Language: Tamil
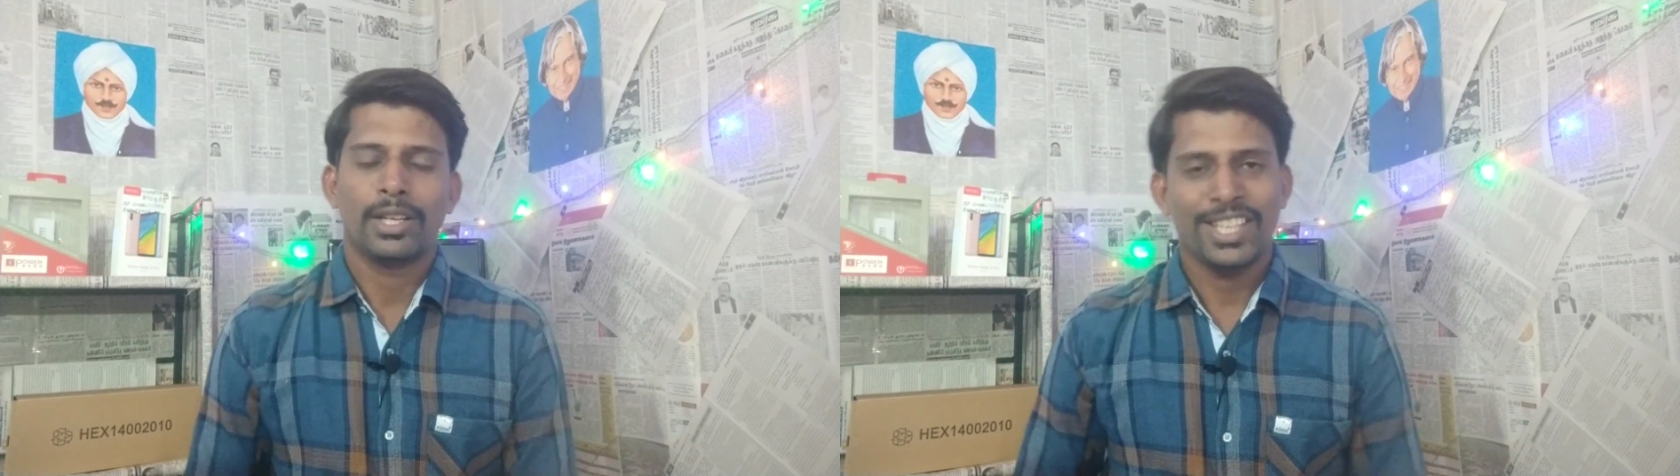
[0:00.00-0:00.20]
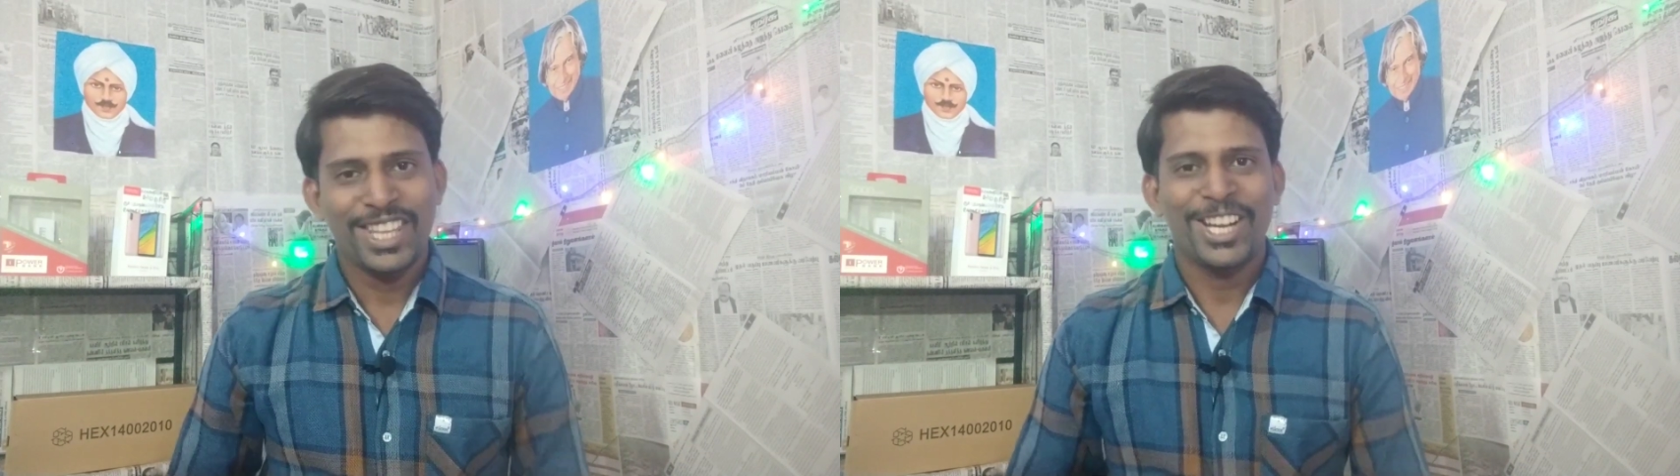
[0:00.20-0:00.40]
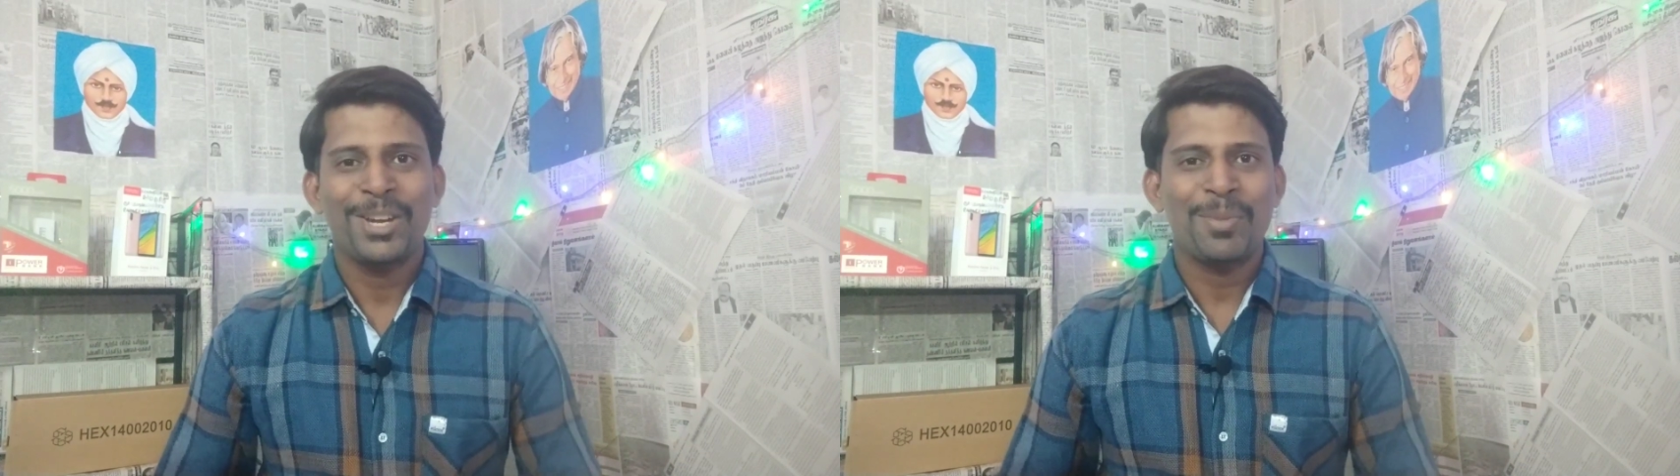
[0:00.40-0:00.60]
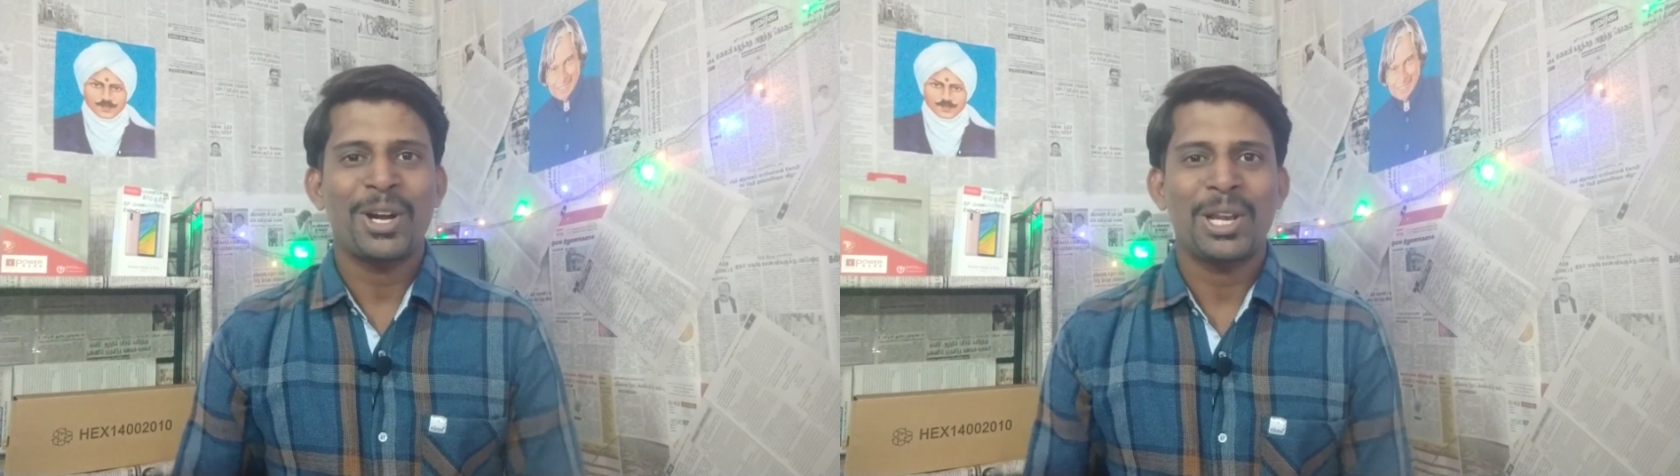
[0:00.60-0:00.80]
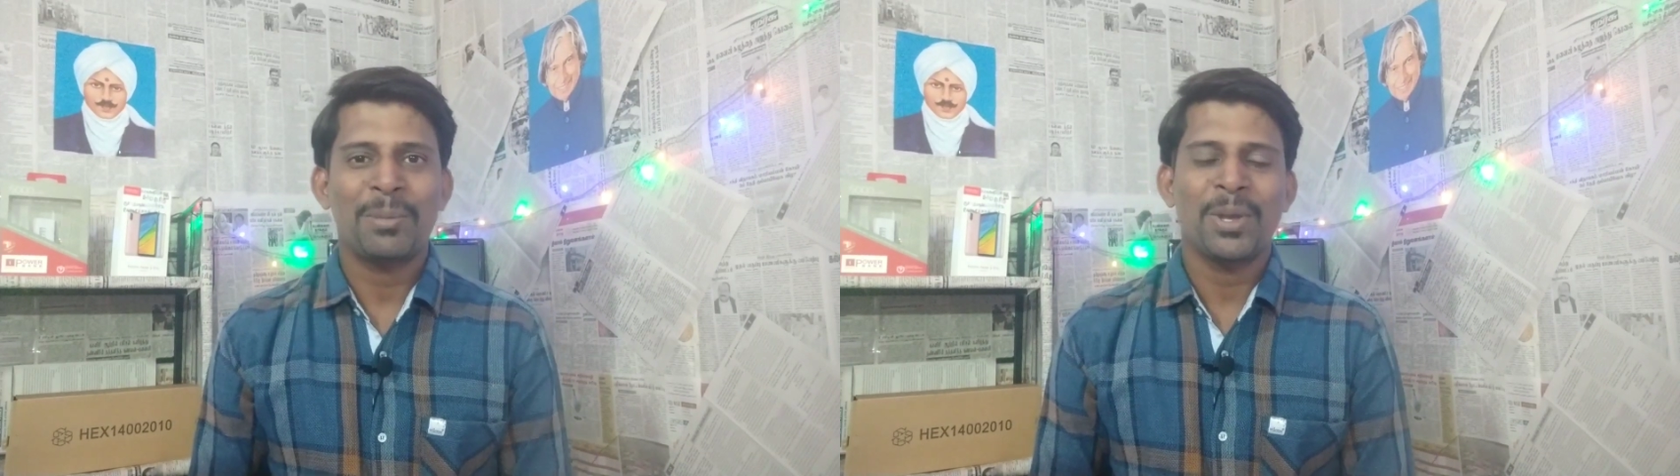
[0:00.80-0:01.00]
இந்த ரெண்டு
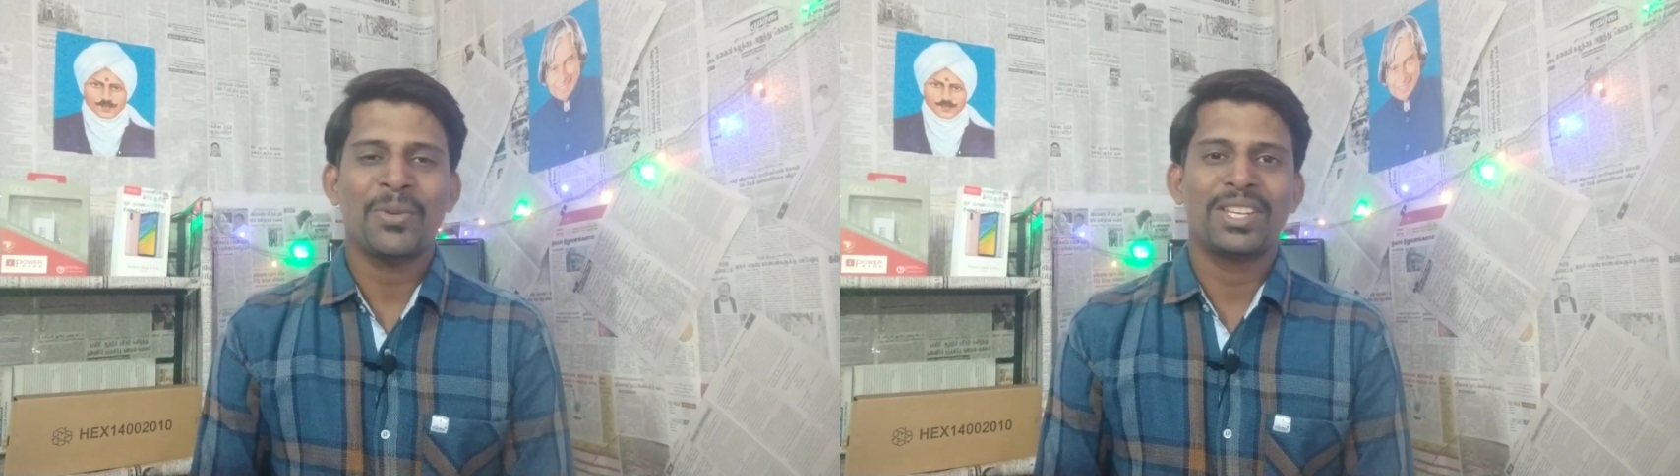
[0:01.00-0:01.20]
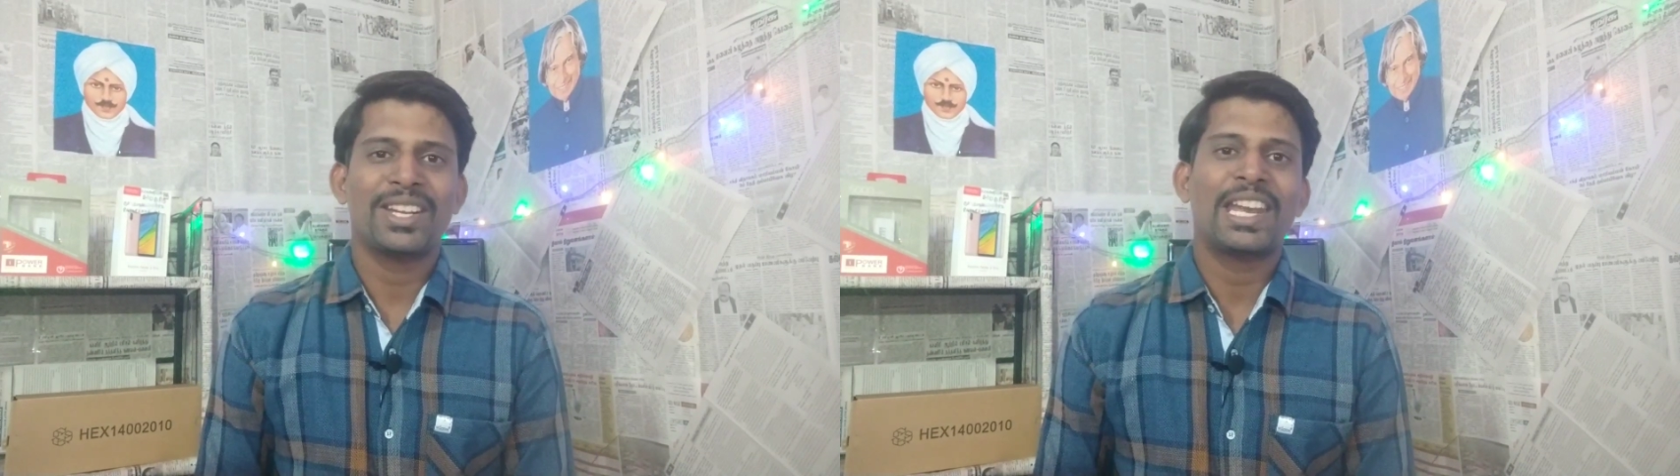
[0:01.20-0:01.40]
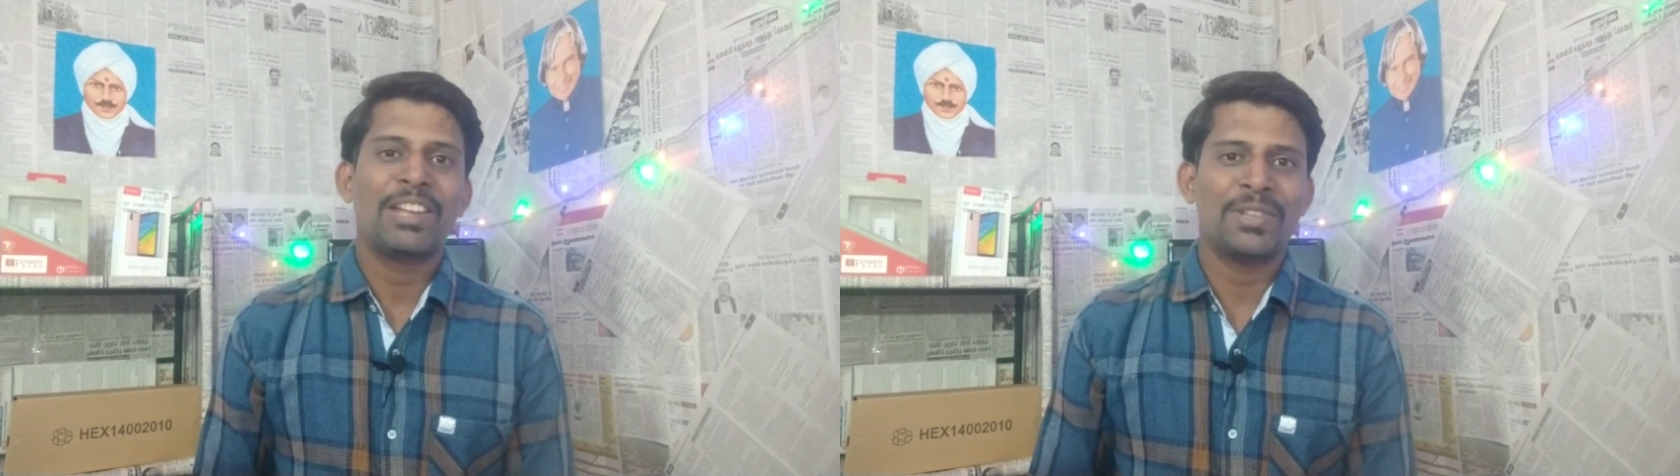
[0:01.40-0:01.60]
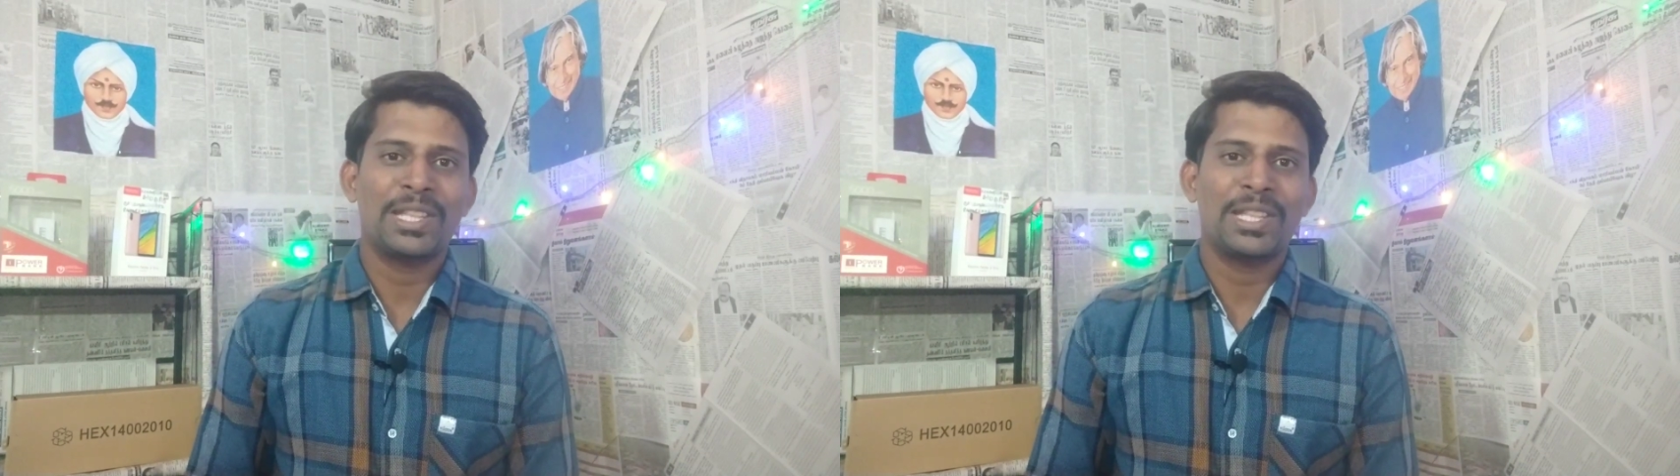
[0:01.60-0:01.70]
மாடல்லையுமே வந்துட்டு என்ன